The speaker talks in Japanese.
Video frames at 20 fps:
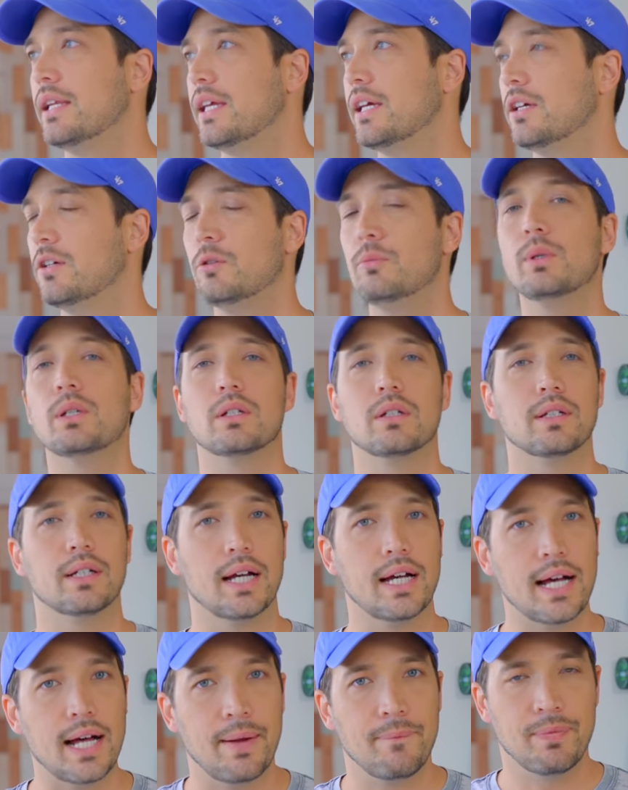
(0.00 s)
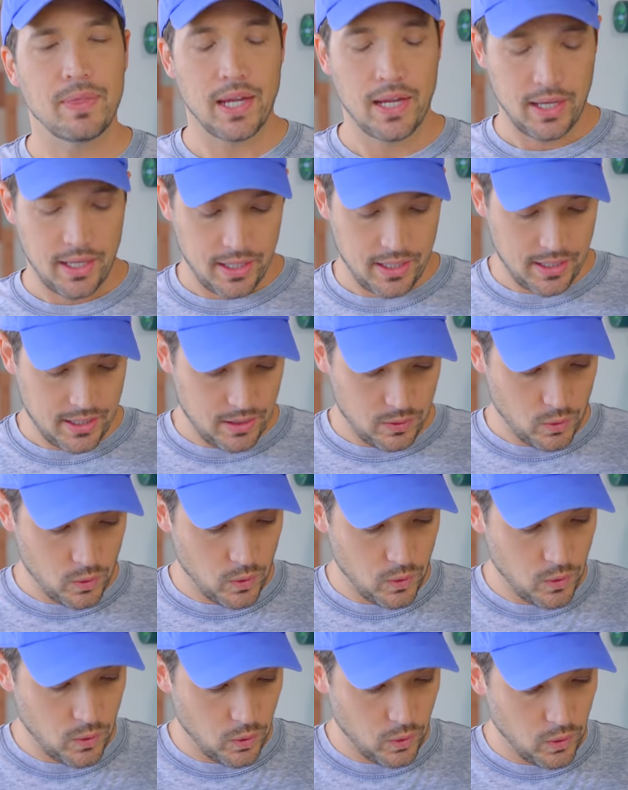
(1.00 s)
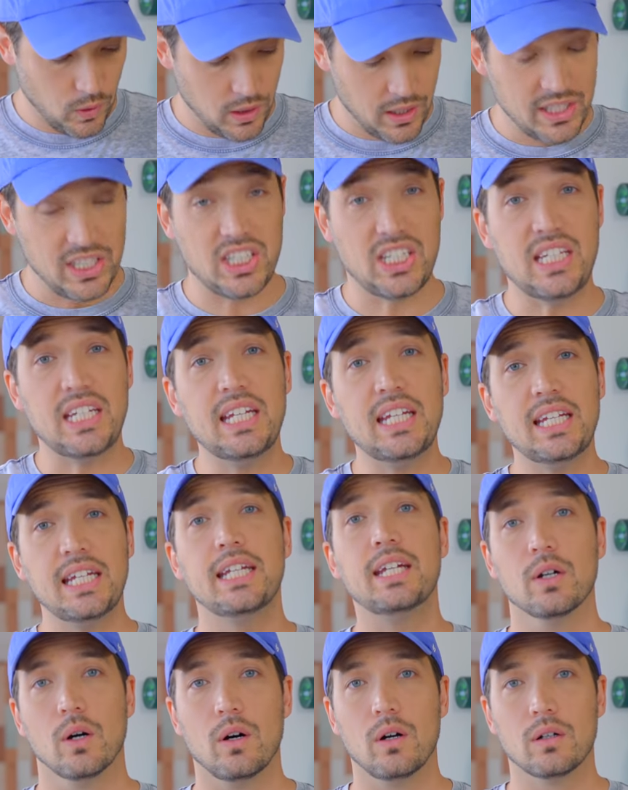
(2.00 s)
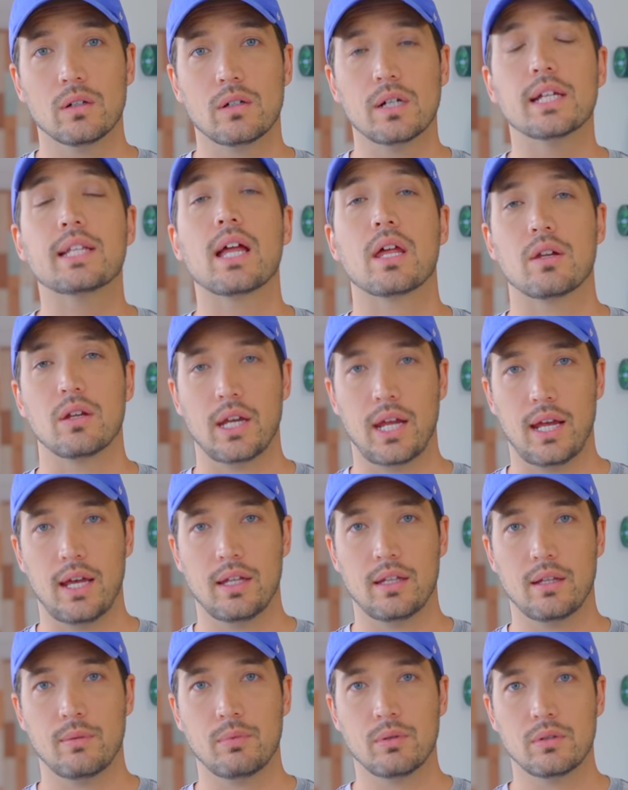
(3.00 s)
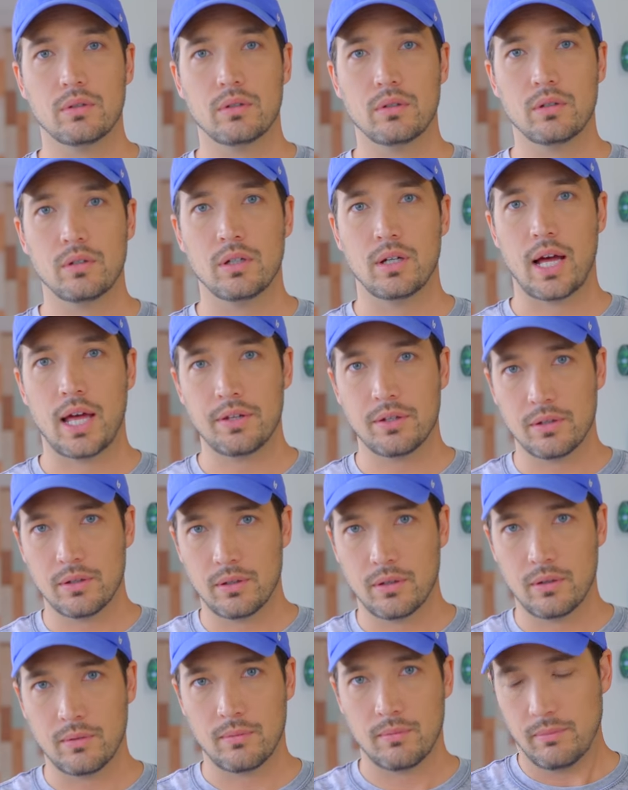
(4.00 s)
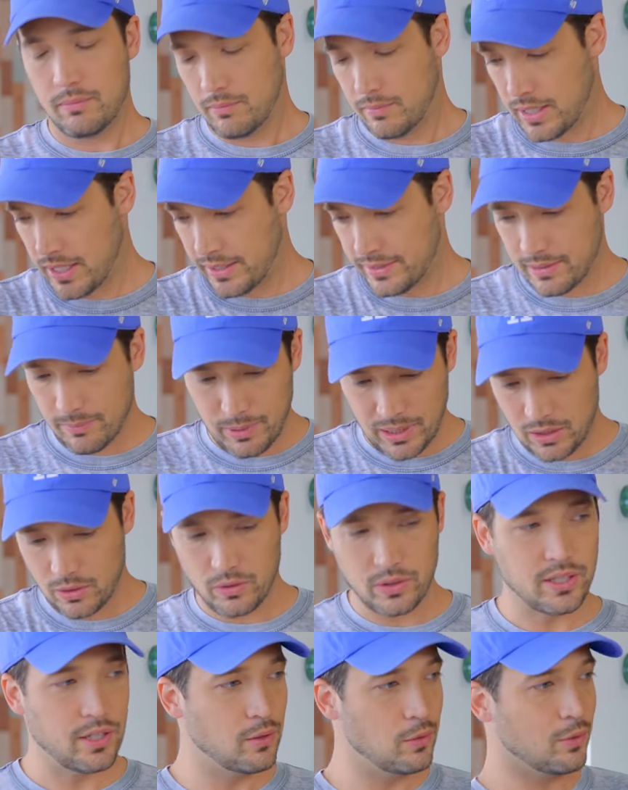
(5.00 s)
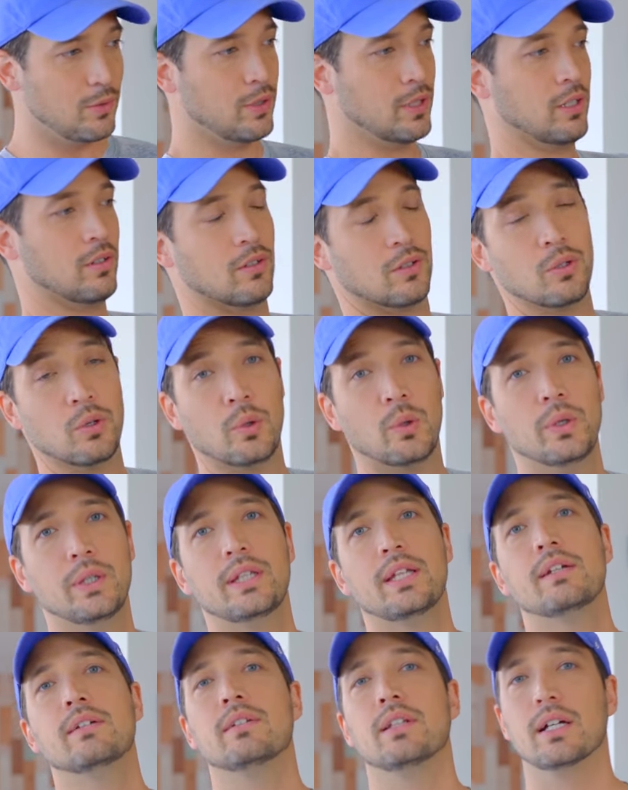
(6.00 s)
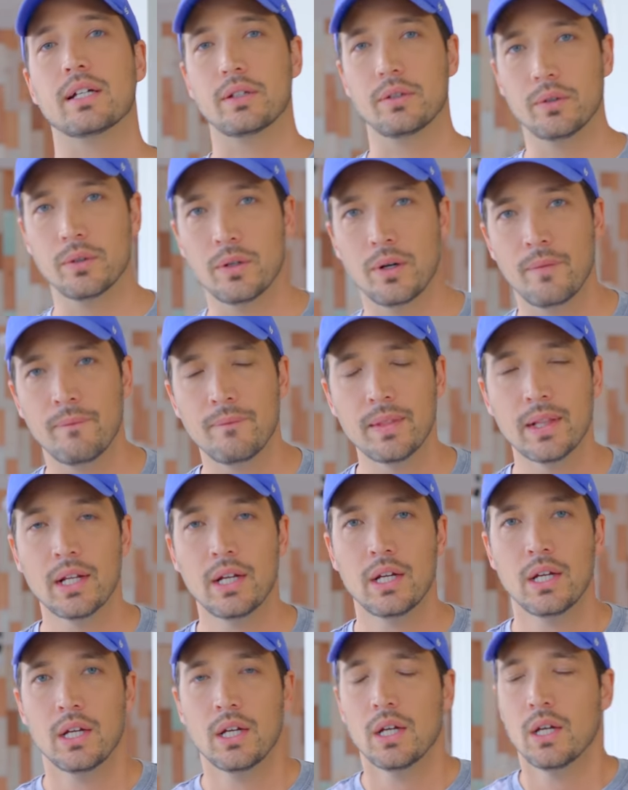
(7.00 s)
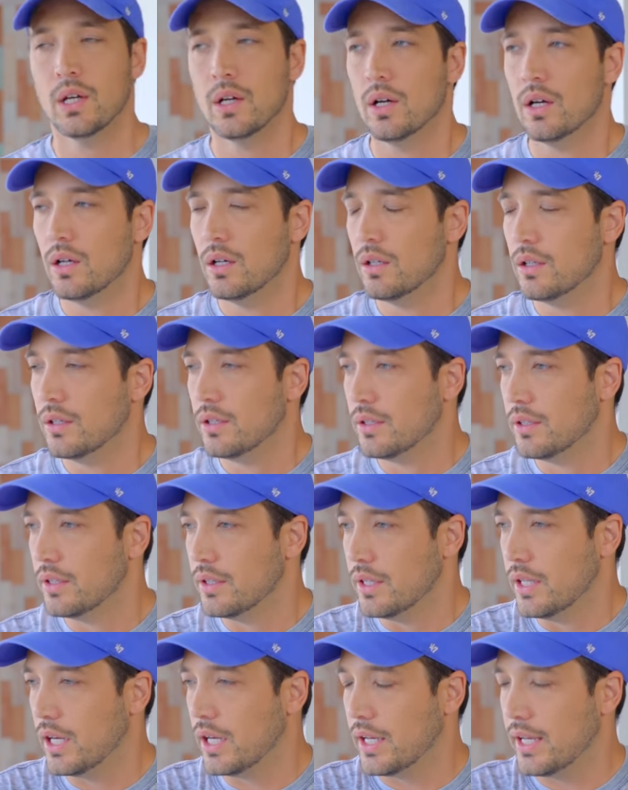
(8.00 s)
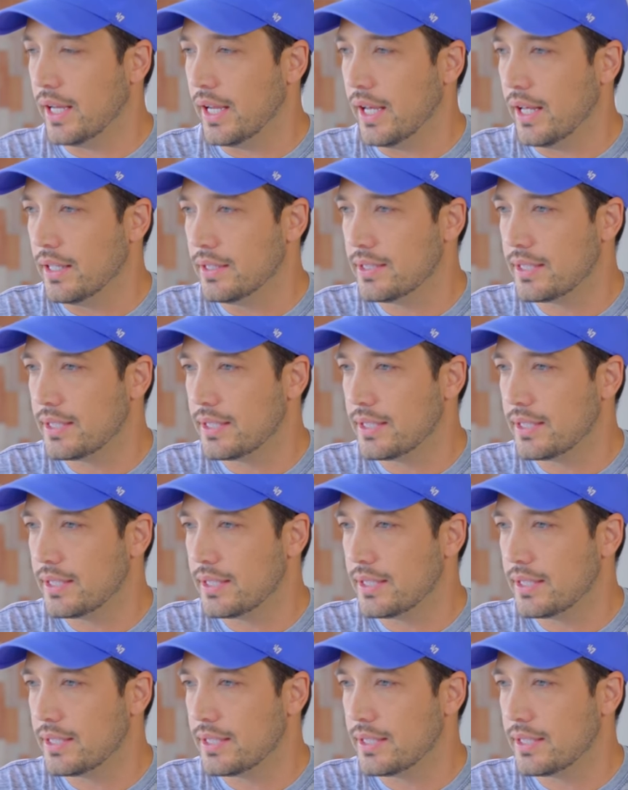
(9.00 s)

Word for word: て、で海くんが、えー、と シーディー をくれたのね。で僕の、あの毎朝勉強してるところに置いてるんだけど、だからね